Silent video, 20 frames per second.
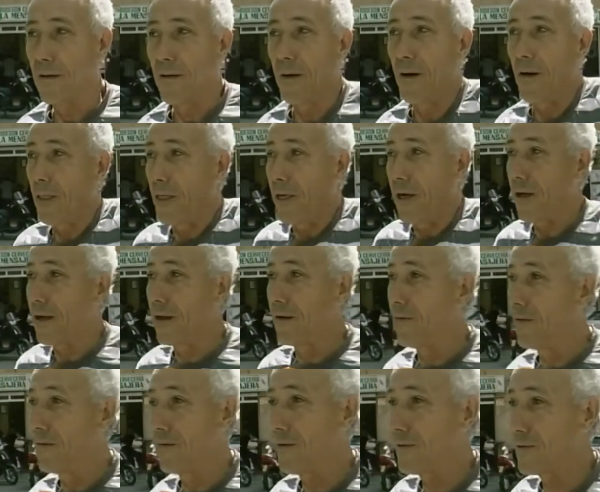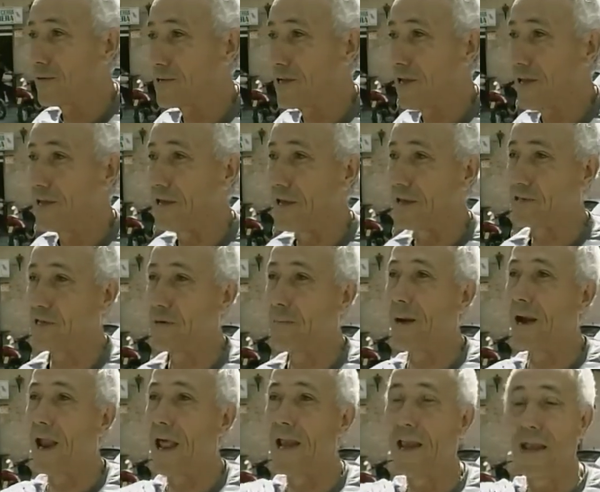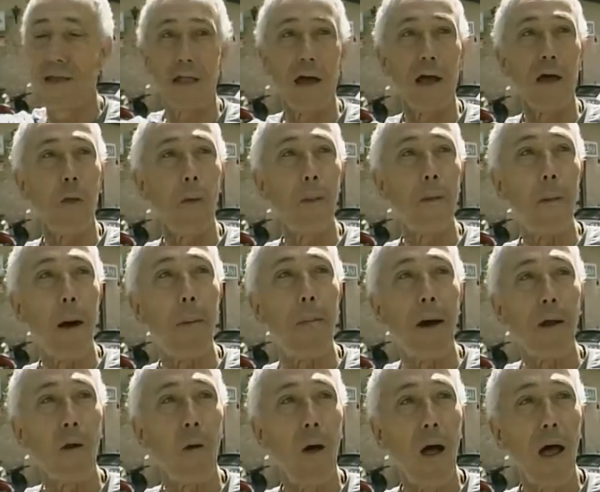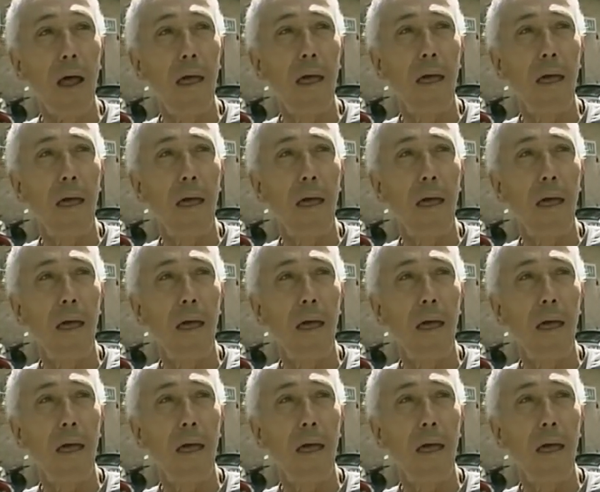Joder, es que no, no, no sé. Y encima la isleta, que es donde más paro hay.